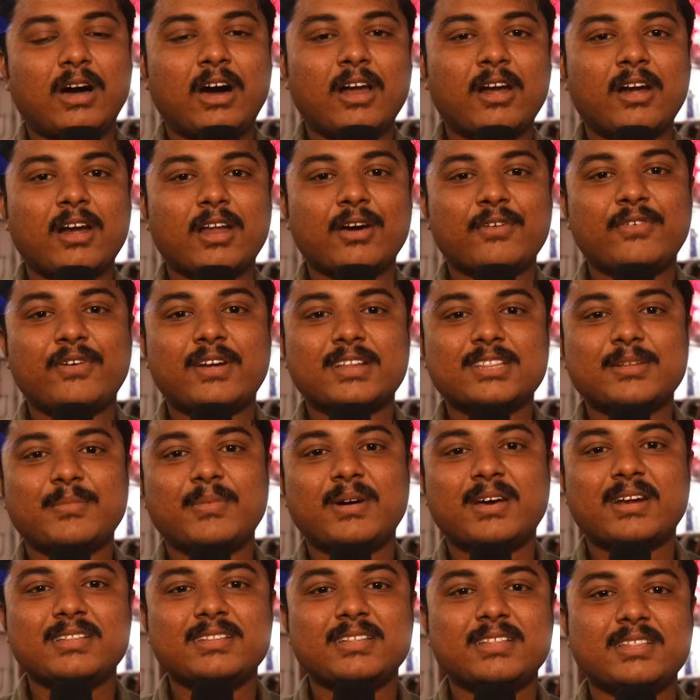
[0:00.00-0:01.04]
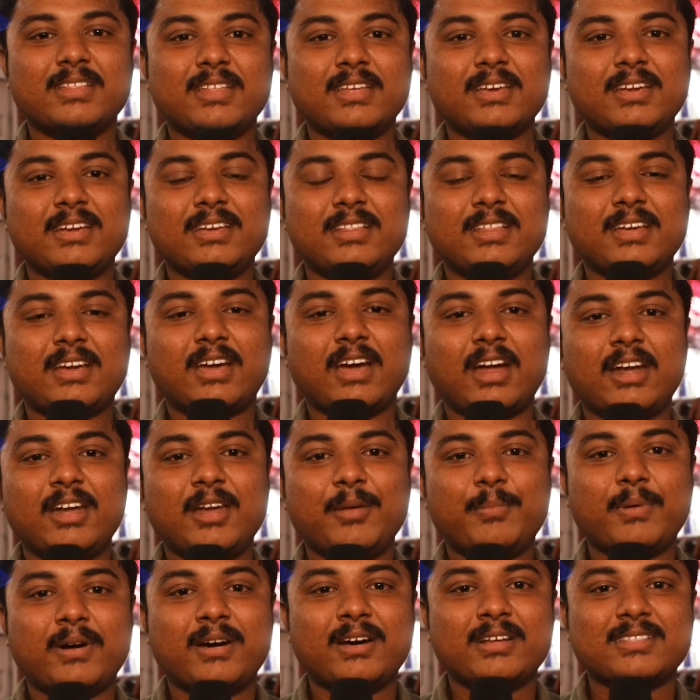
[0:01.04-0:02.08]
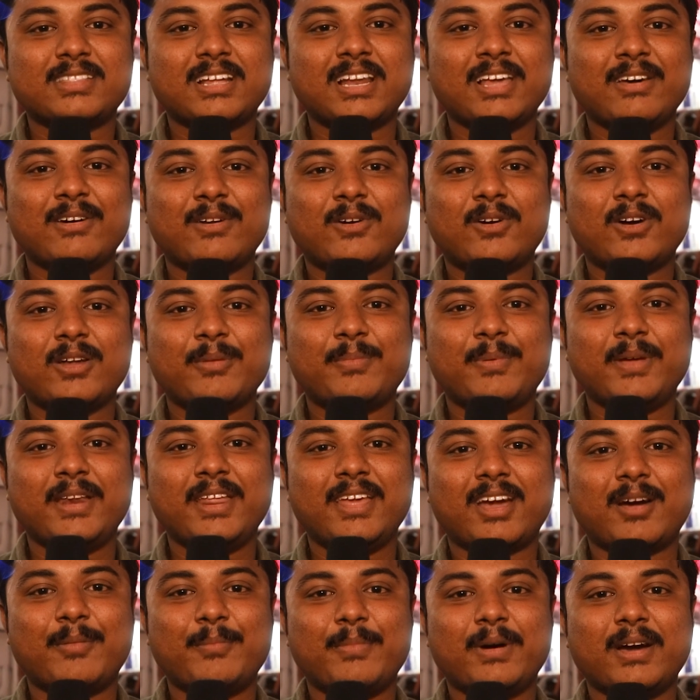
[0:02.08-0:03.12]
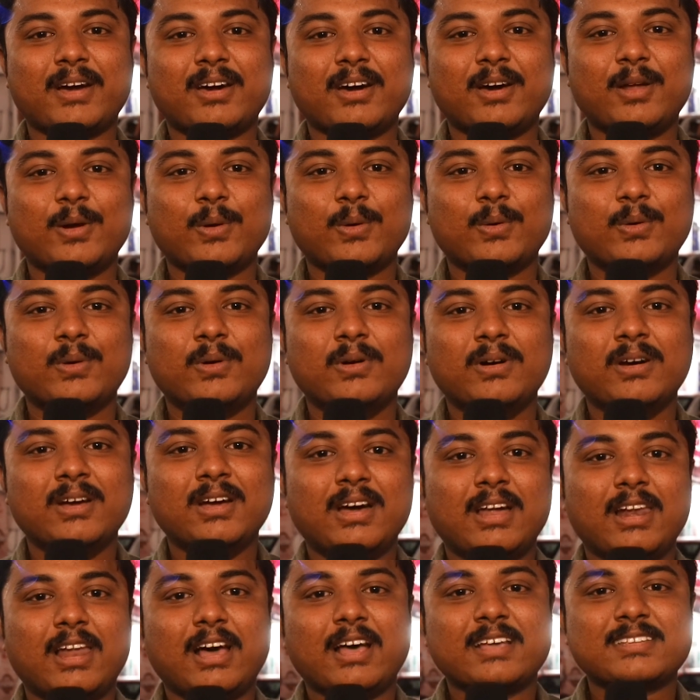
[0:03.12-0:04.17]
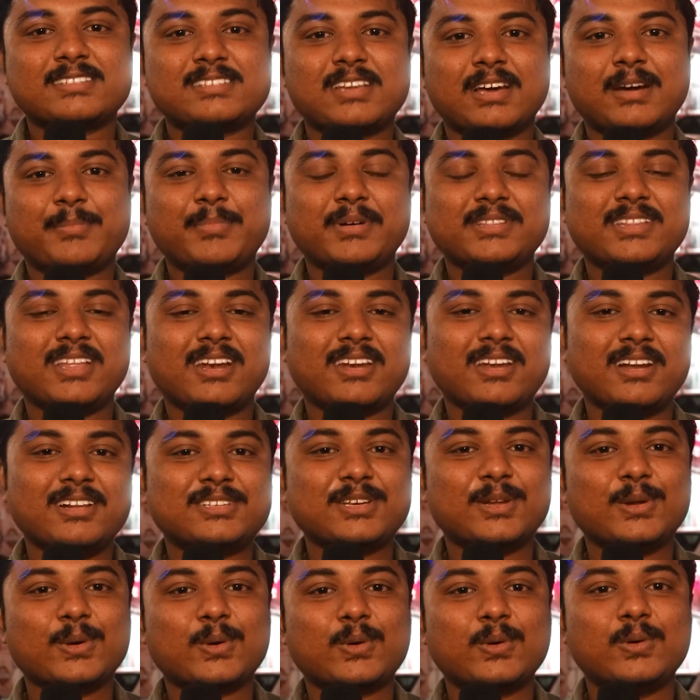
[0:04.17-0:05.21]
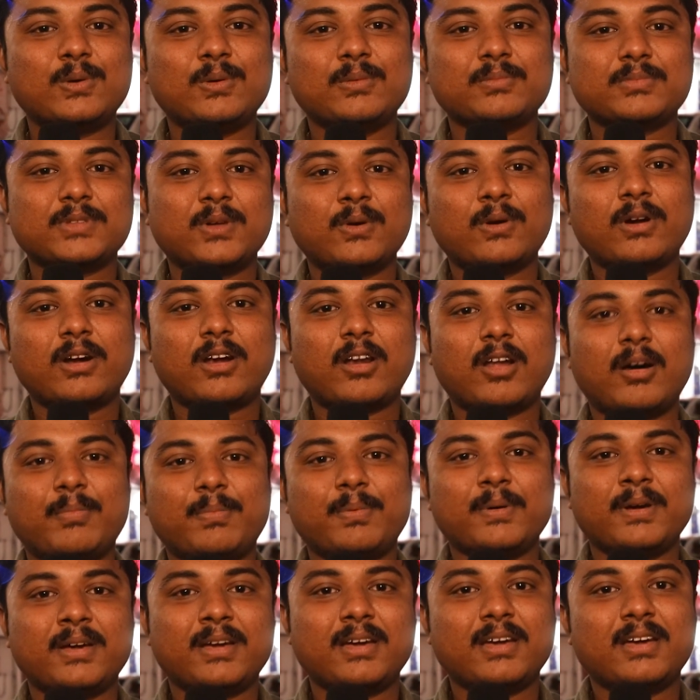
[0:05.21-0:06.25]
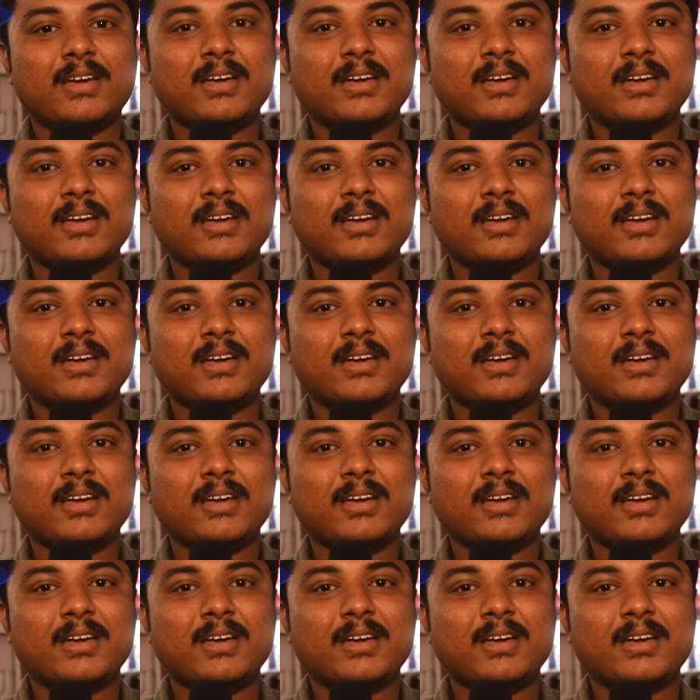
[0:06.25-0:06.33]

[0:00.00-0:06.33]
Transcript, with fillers: ஆன் அண்ட் ஆஃபாக இருந்த மாதிரி இருந்தது இது கண்டிப்பாக தலைவரோட பெரிய கம்பேக்காக இருக்கும் லாஸ்ட்டாக பார்த்தீங்கன்னா நெல்சனுக்கும் ஒரு ட்ராப்பு